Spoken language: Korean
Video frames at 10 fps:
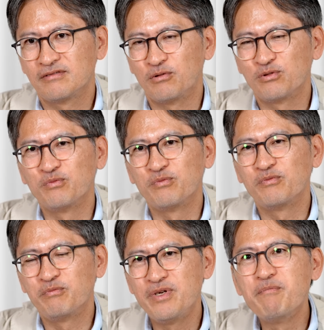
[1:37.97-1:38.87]
어, 좀
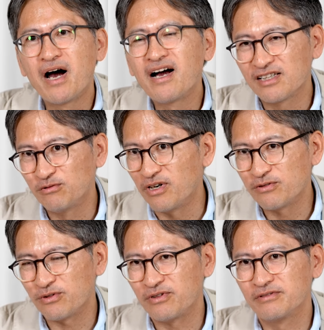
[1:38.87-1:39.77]
민망하기도
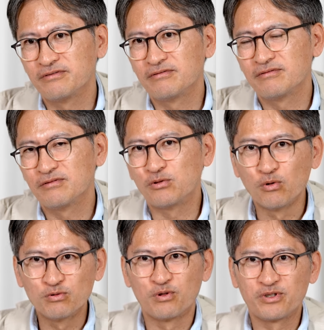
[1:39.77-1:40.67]
하죠.
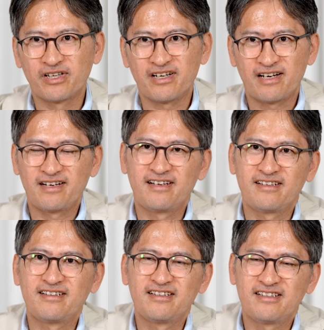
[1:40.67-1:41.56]
저도 그럴 때가
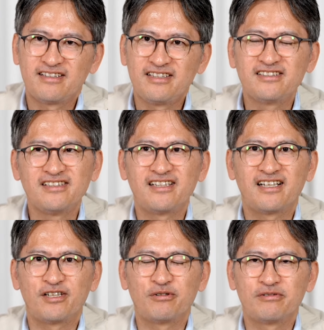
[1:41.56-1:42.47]

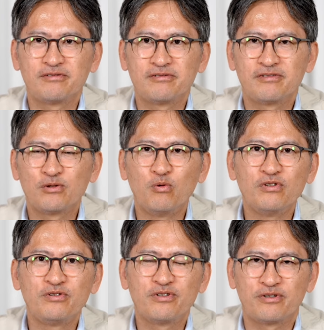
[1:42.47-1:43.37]
있으니까요. 그래서
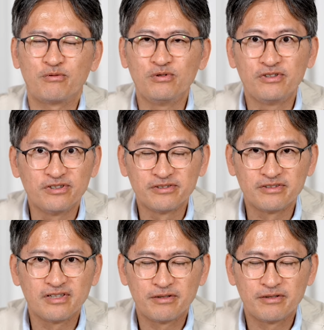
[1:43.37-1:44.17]
오늘요 오늘은